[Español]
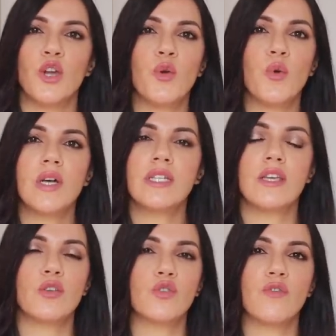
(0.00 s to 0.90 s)
no ha
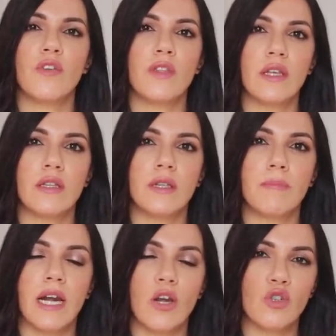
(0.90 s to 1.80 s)
sido suficiente
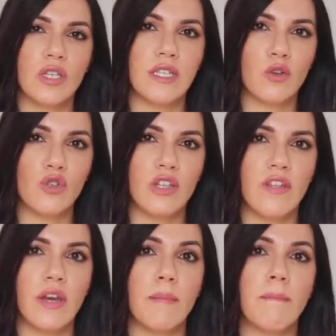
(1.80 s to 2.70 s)
para los que se
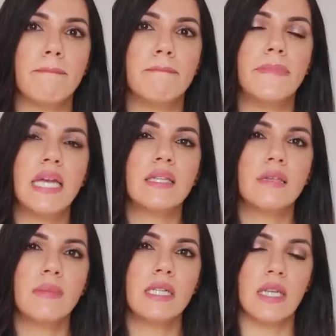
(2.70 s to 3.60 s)
consideran
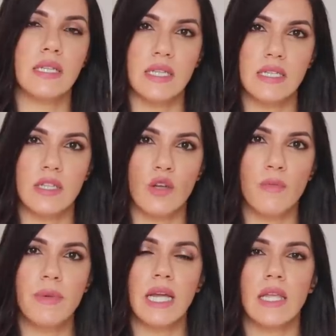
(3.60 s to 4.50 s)
víctimas de este
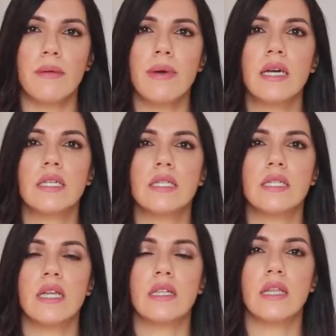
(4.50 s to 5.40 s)
hombre que lleva
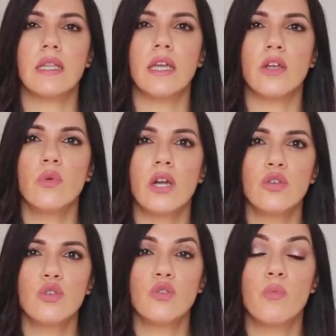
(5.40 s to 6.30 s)
71
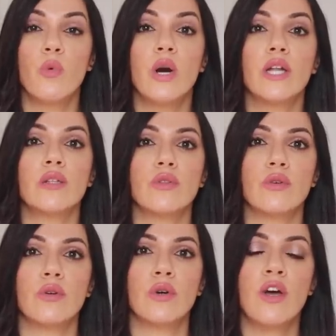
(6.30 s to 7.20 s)
años
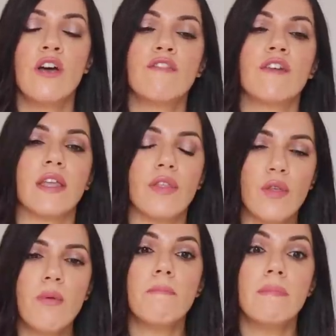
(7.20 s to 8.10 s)
muerto.
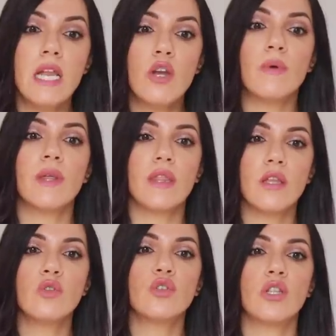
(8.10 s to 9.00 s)
Falleció en
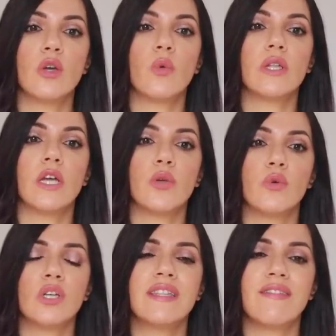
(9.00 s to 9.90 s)

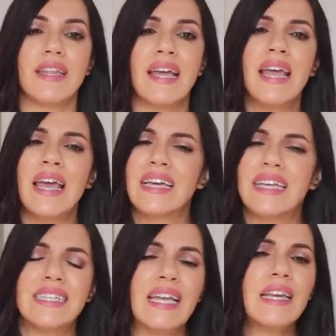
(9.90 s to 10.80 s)
1951, es decir,
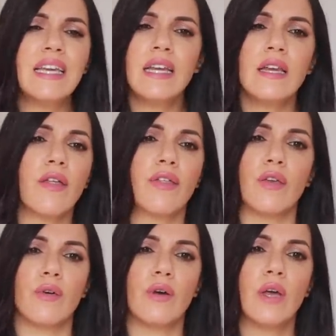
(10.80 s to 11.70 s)
que si alguien
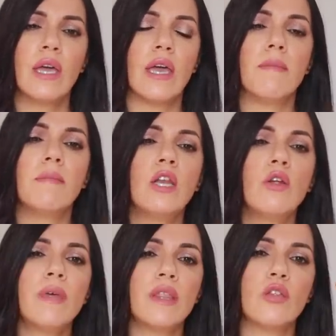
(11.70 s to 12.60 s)
nació en
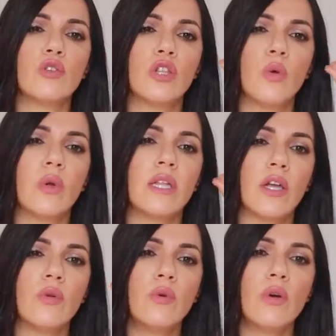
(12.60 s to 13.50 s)

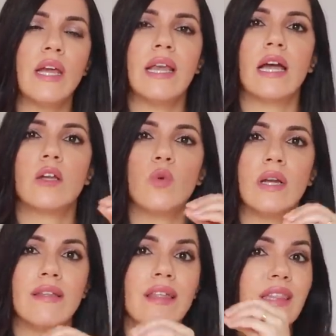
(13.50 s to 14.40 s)
1951, en la
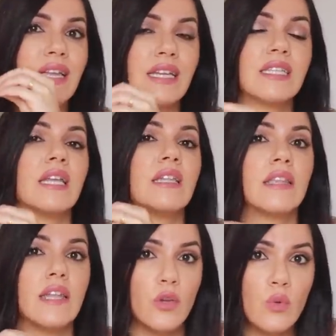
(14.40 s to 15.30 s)
actualidad tiene
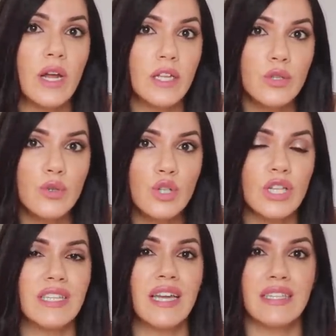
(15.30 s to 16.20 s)
71 años,
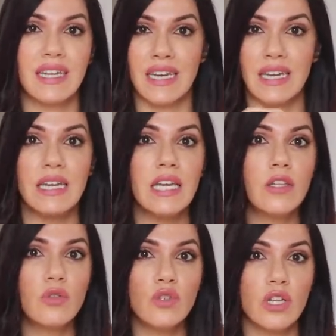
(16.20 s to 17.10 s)
ya tiene
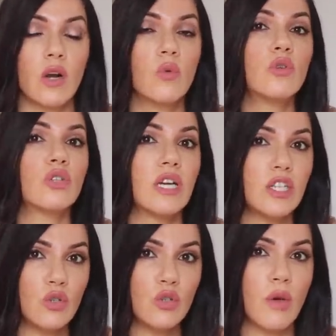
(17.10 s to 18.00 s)
nietos y en algunos
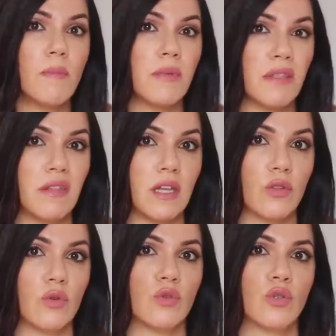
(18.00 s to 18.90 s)
casos
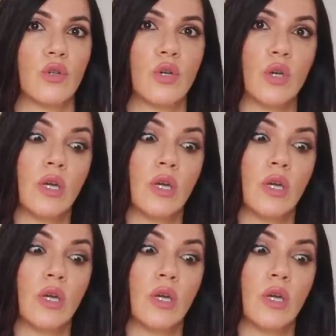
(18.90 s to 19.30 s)
bisnietos